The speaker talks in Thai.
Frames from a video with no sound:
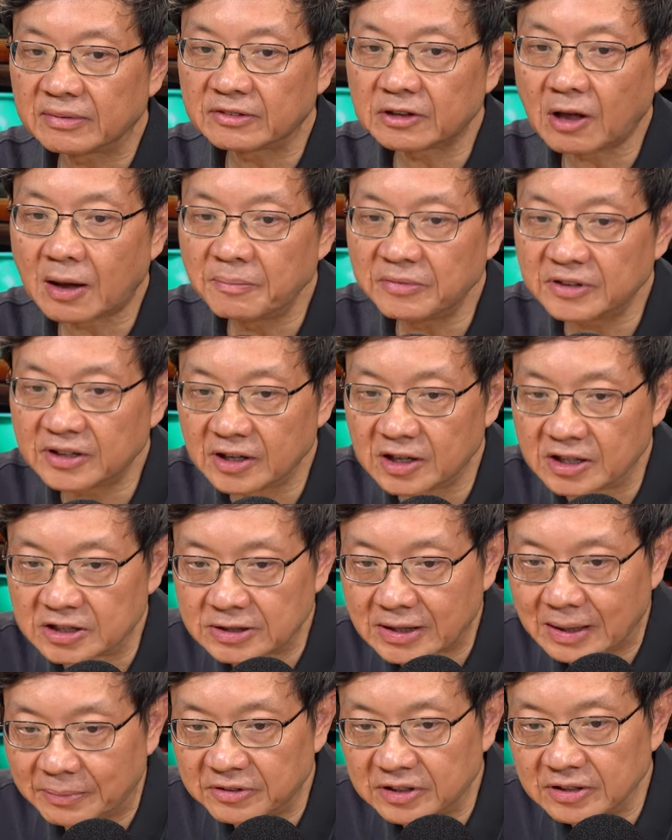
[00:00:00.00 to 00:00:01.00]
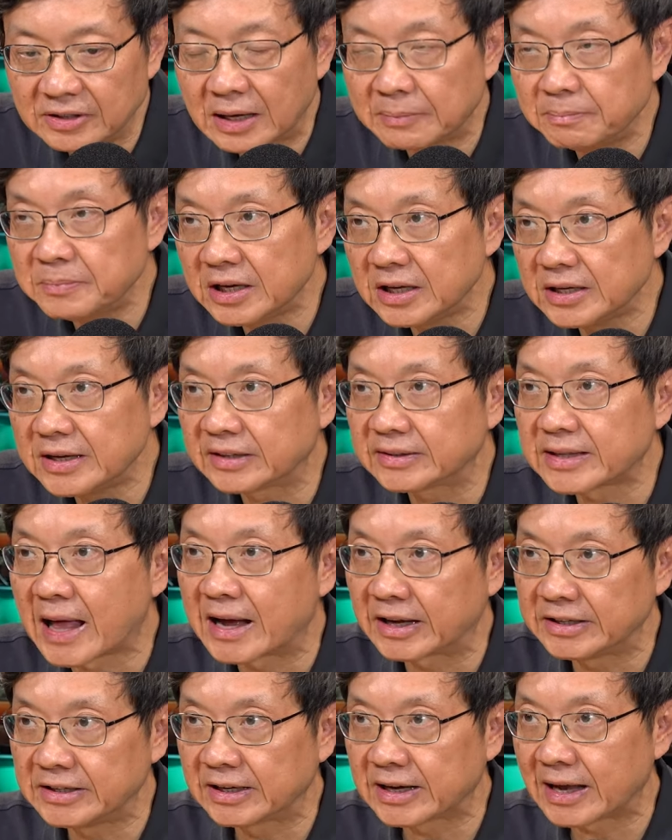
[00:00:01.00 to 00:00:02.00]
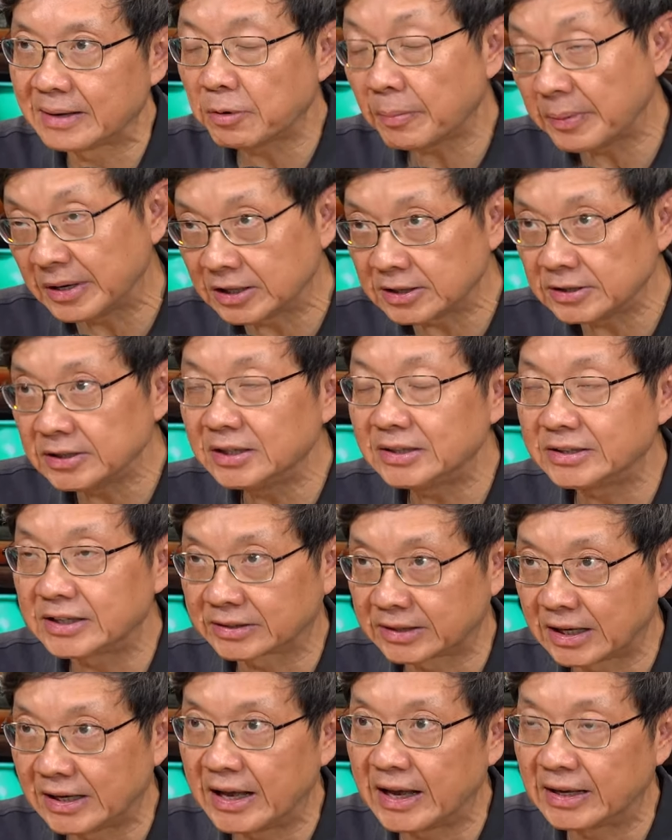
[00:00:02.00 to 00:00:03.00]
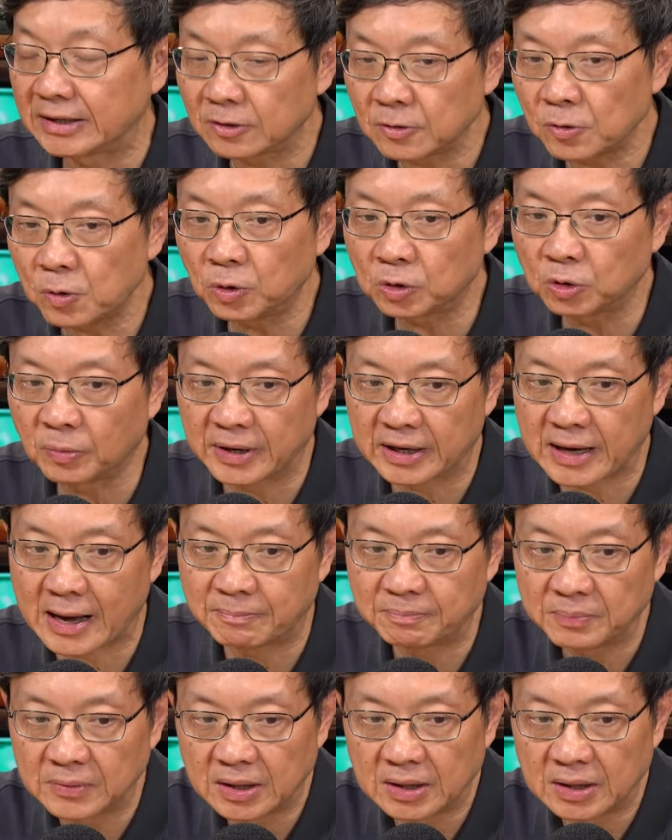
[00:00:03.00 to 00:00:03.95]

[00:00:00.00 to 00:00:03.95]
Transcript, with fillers: storm surge กับสึนามิเนี่ยต่างกันยังไง เพราะเป็นคลื่นจากทะเลทั้งคู่ถูกไหมครับ